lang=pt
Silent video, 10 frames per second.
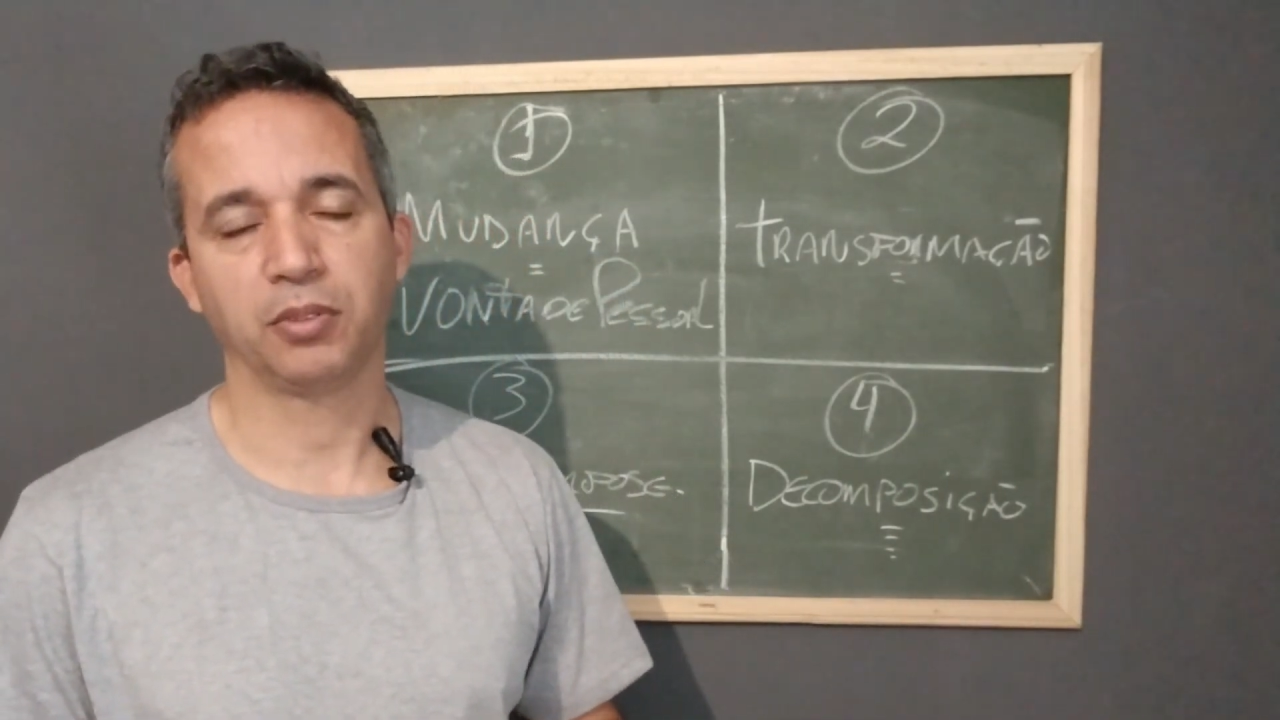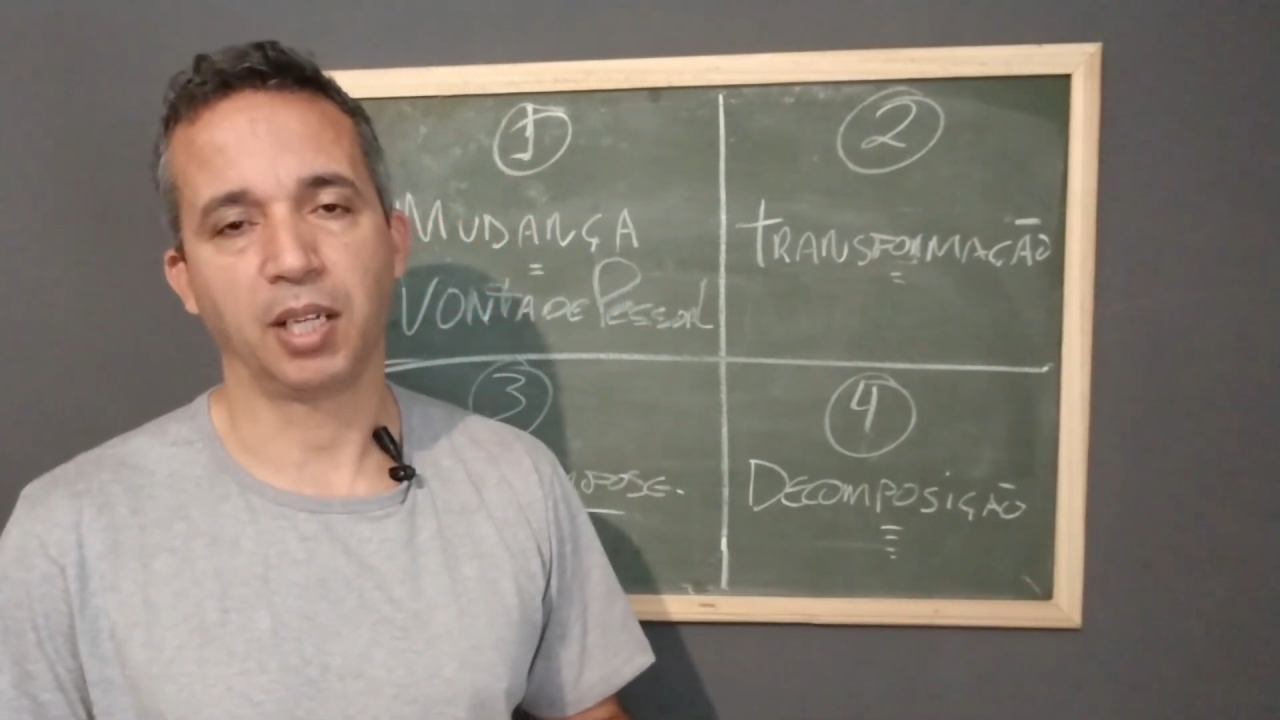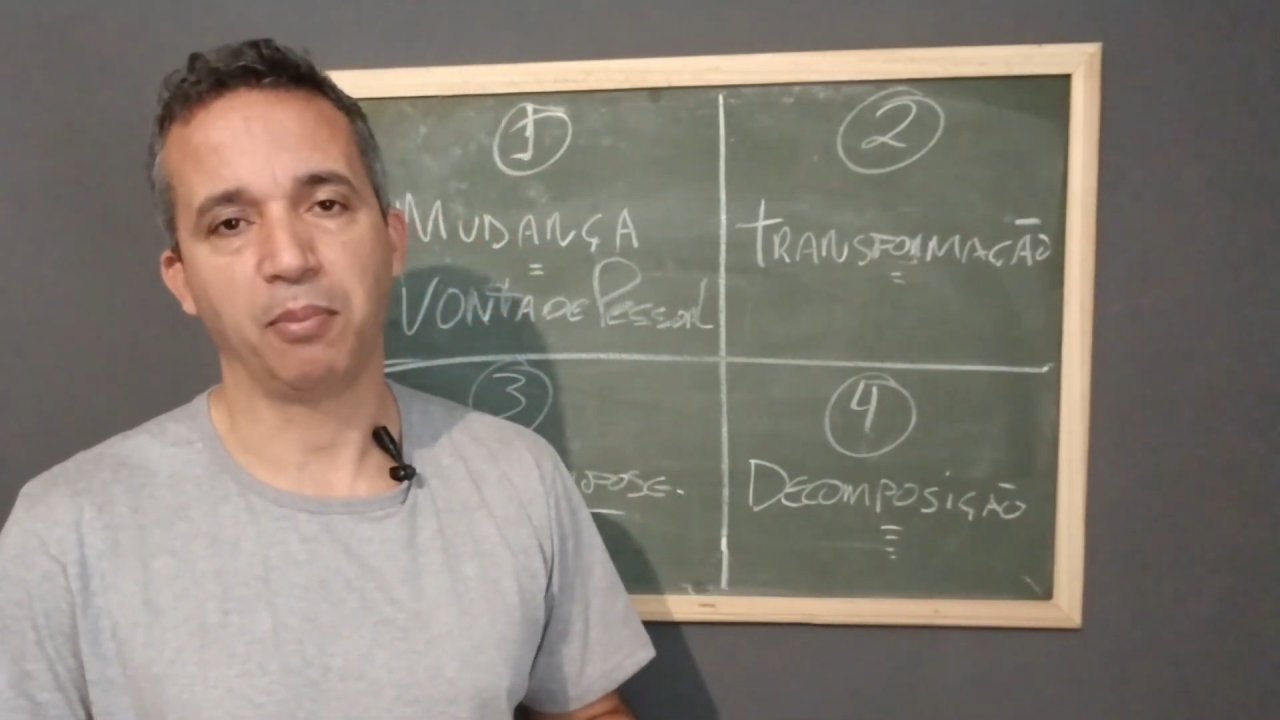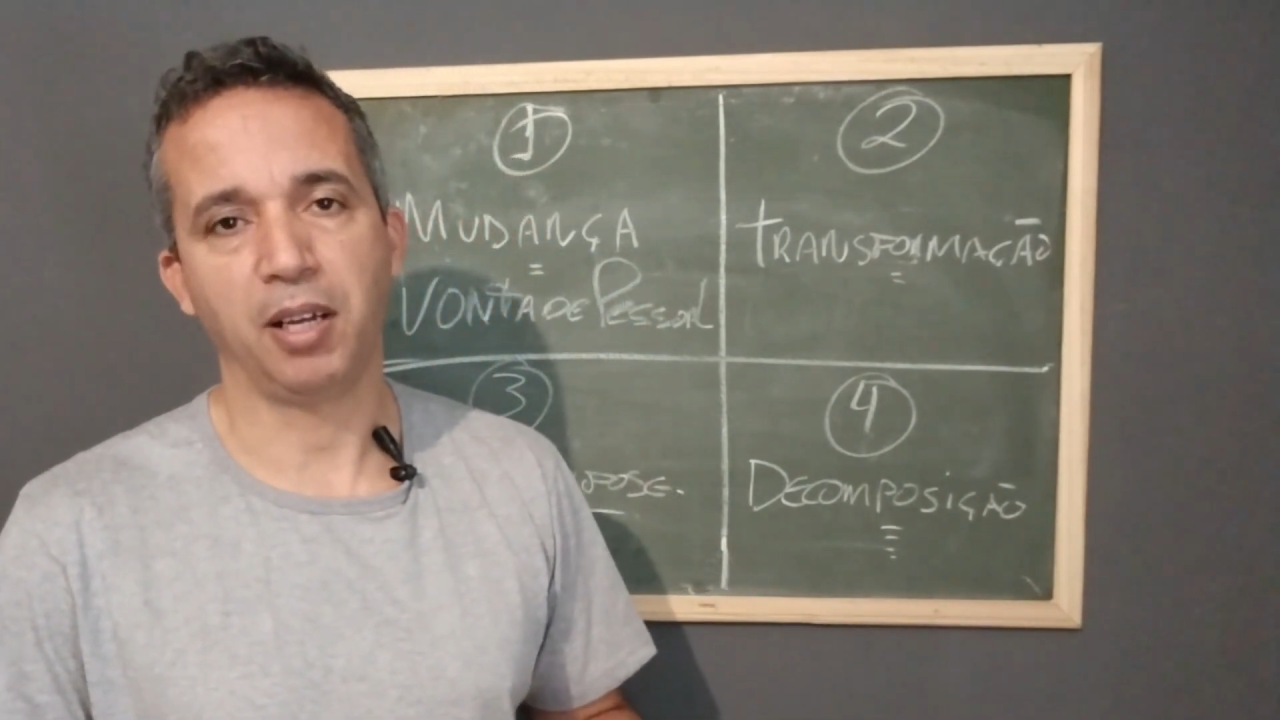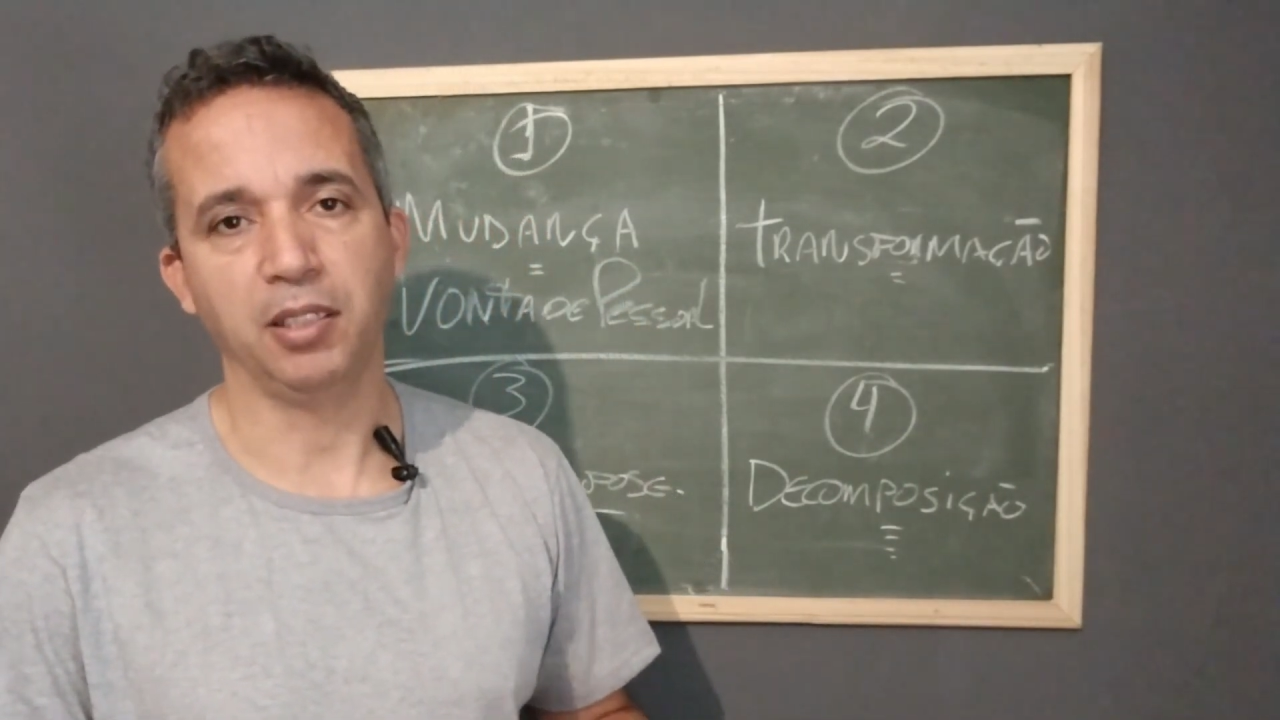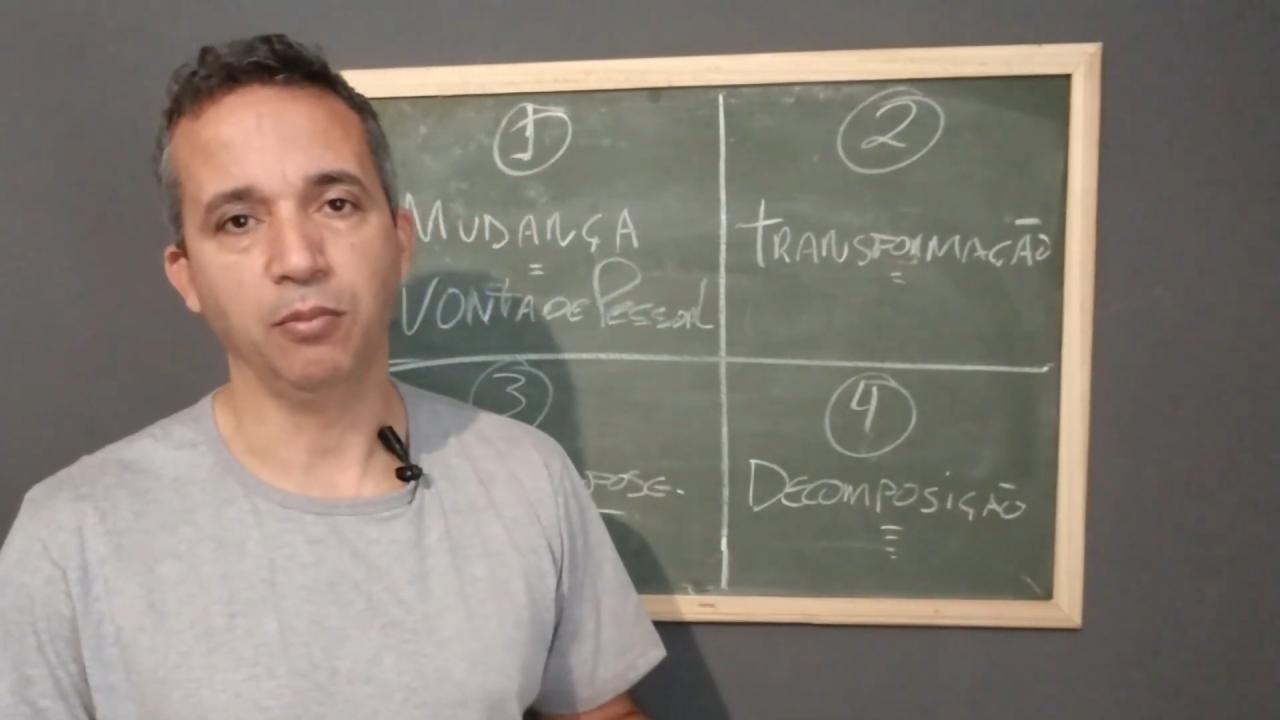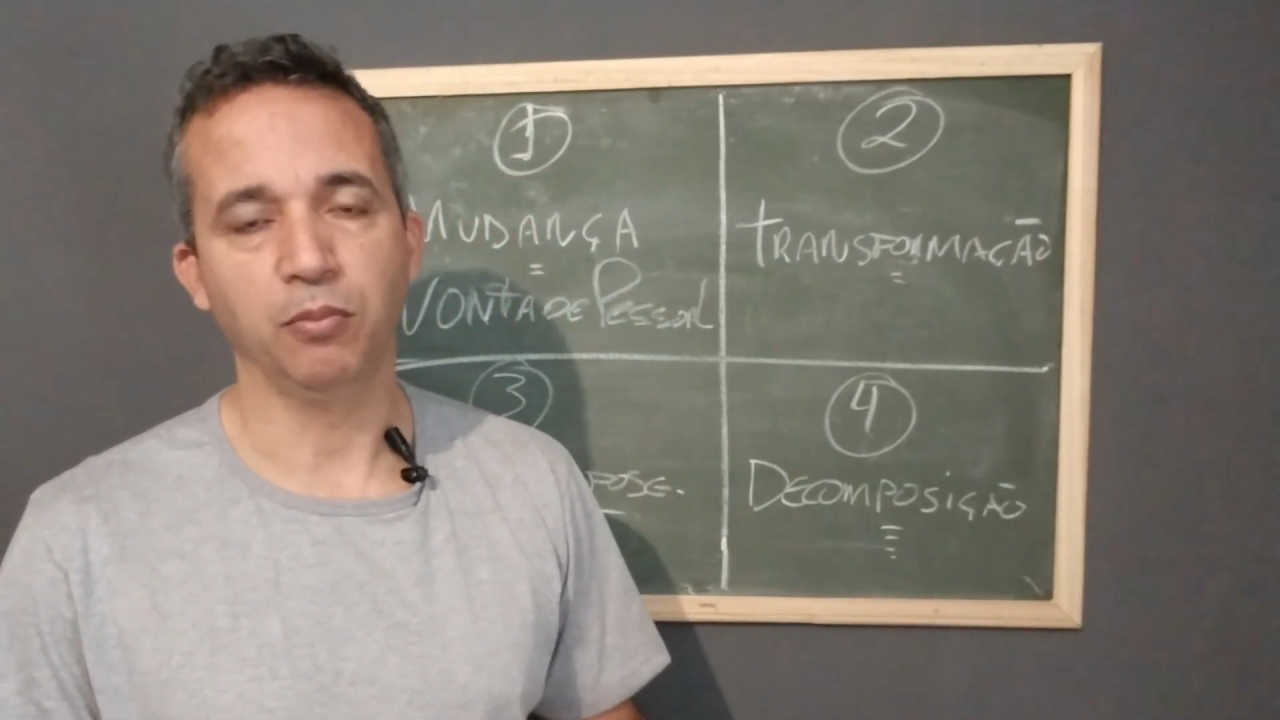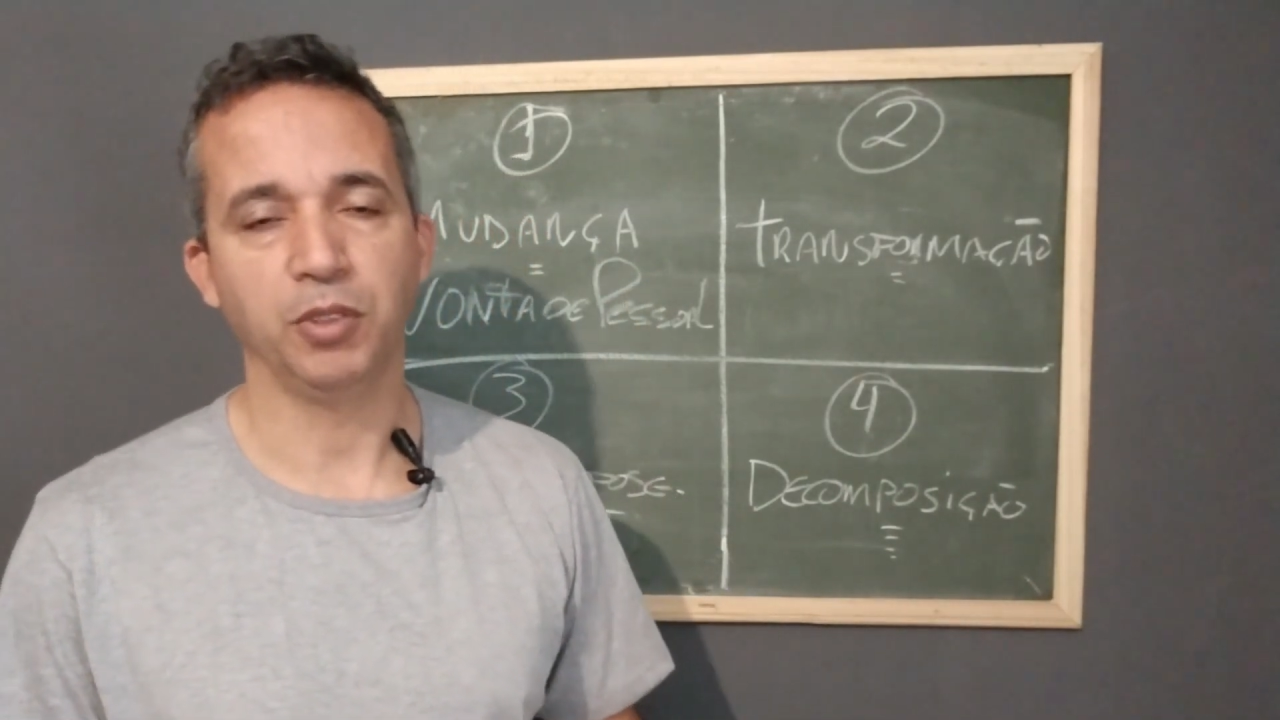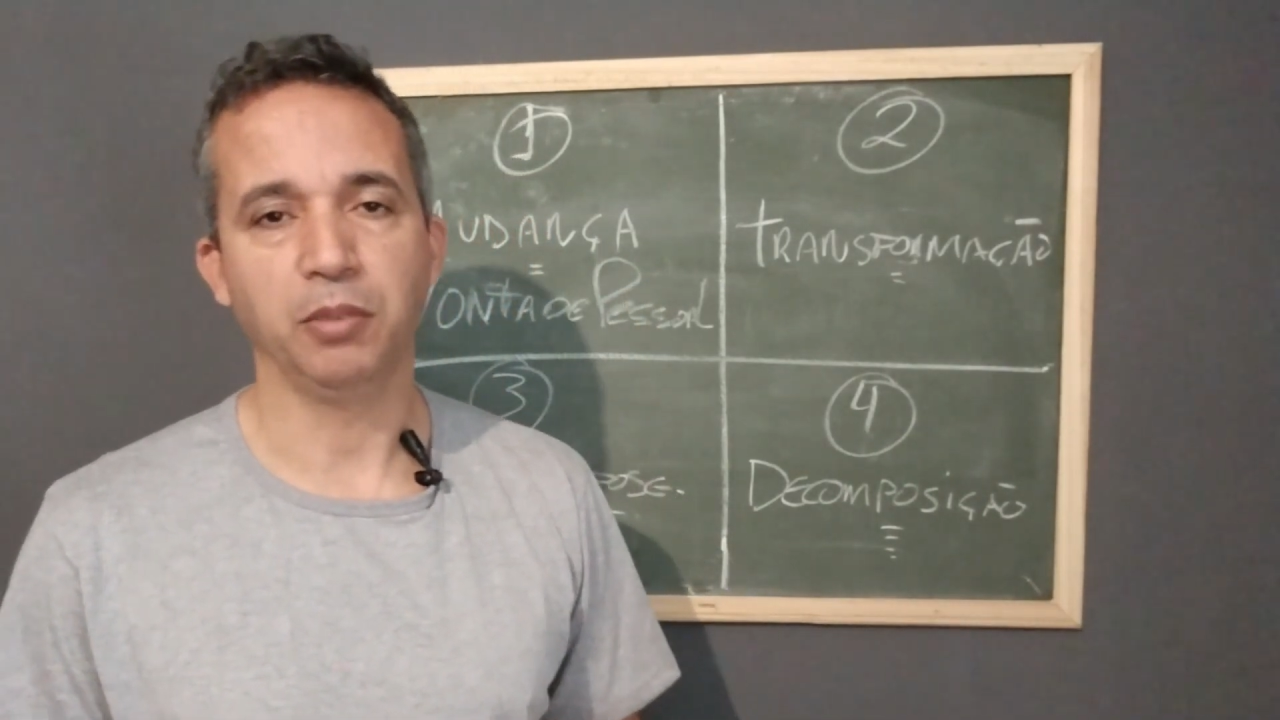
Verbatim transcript: trabalha em